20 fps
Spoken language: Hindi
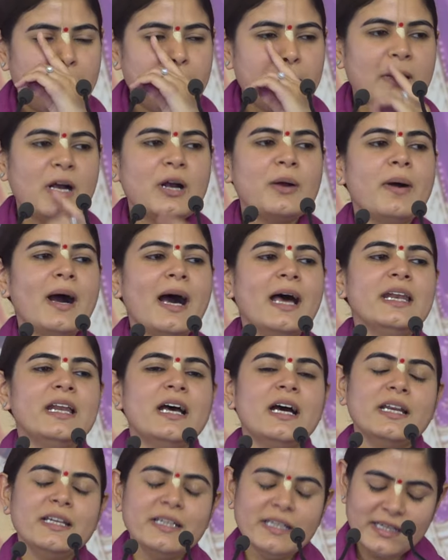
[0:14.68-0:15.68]
भगवान
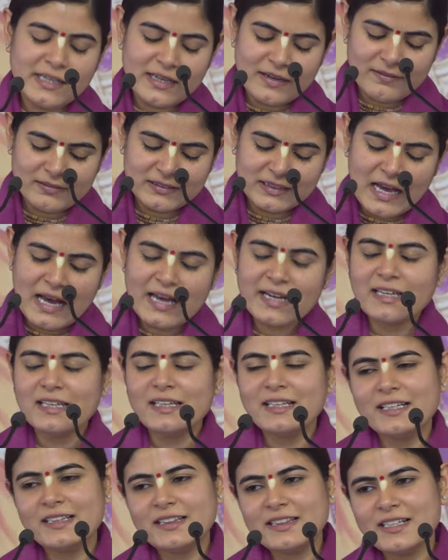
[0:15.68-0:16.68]
अनेक अवतार
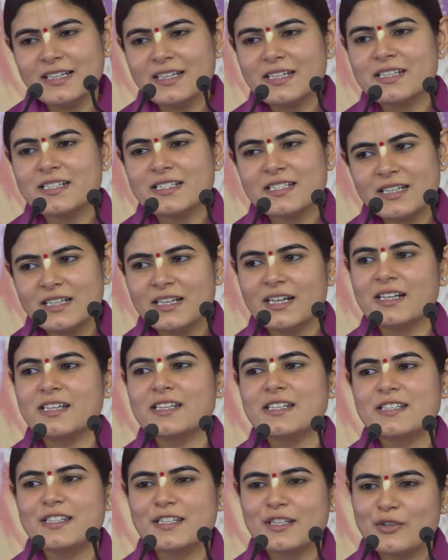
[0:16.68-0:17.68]
लेते हैं किसी ना
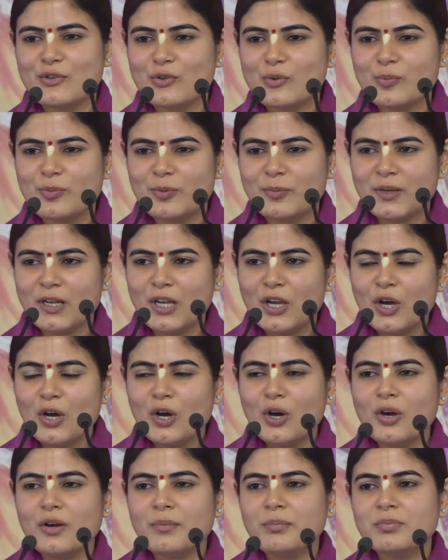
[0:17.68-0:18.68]
किसी रूप में
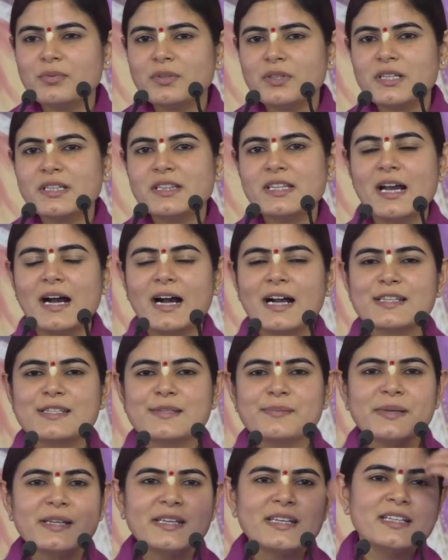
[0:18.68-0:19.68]
और
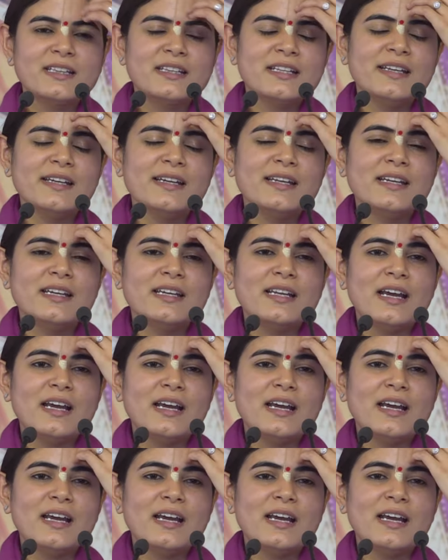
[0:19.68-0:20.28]
इतिहास में कितने